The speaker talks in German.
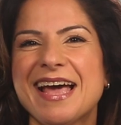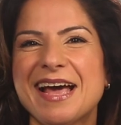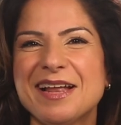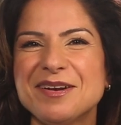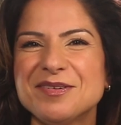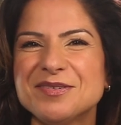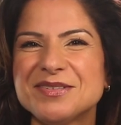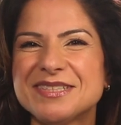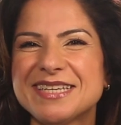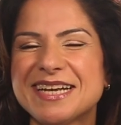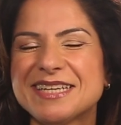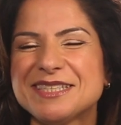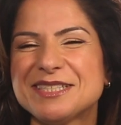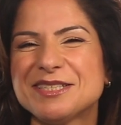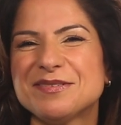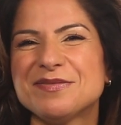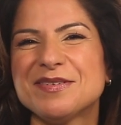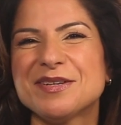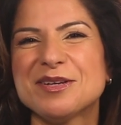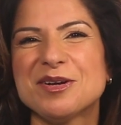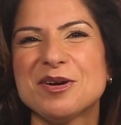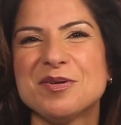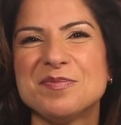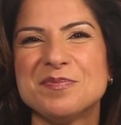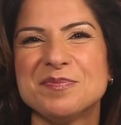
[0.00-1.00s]
Hallo und herzlich
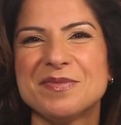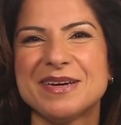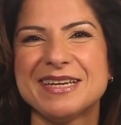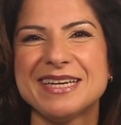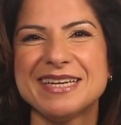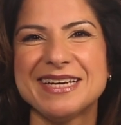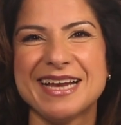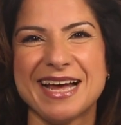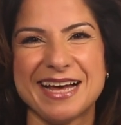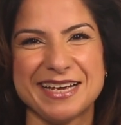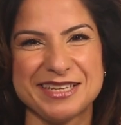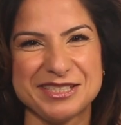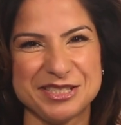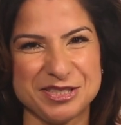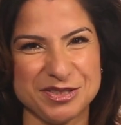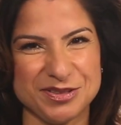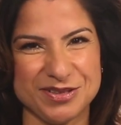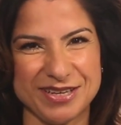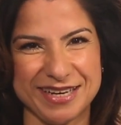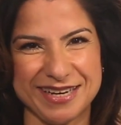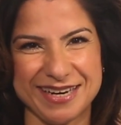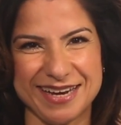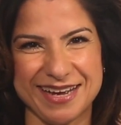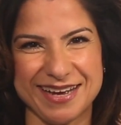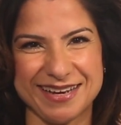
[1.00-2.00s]
willkommen bei den Haas
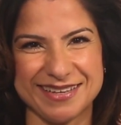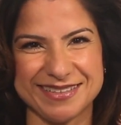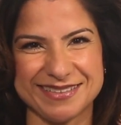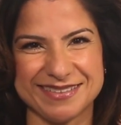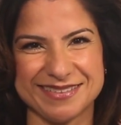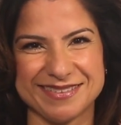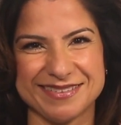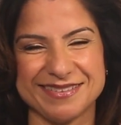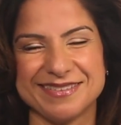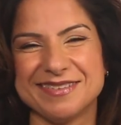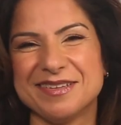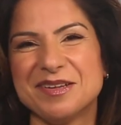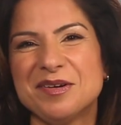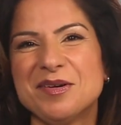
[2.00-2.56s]
Steuernachrichten.